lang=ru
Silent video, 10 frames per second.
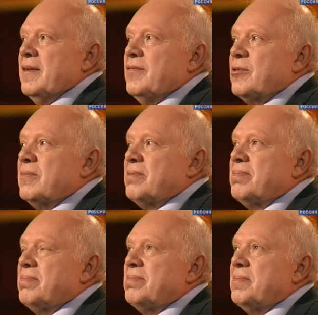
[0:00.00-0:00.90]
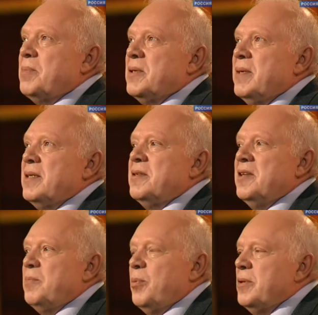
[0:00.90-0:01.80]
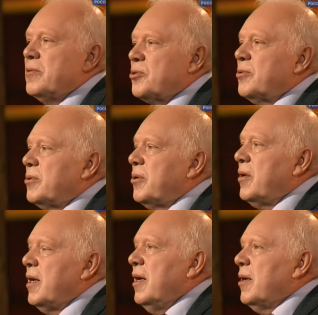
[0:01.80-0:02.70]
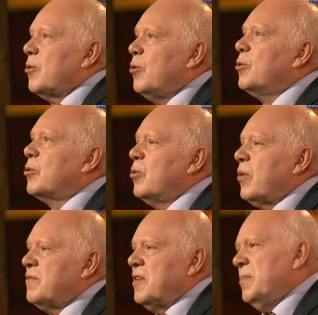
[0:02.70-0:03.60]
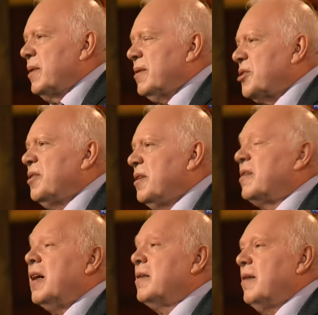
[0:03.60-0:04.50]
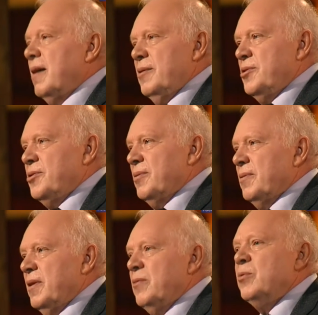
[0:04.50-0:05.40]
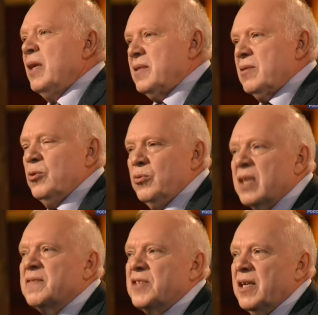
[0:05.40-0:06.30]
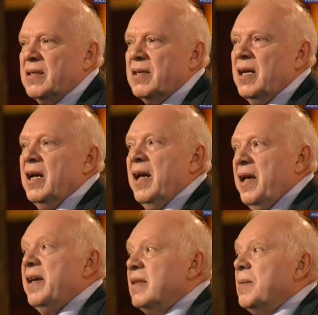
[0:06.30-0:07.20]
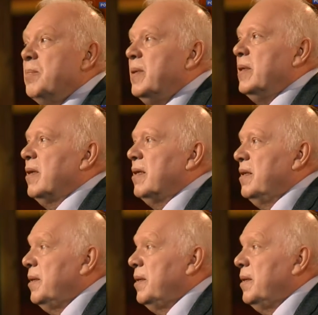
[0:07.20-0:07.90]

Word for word: Вот, понимаете, я понял, что такое – культуры взаимоотношений тогда еще. И у нас, и у нас в театре это было.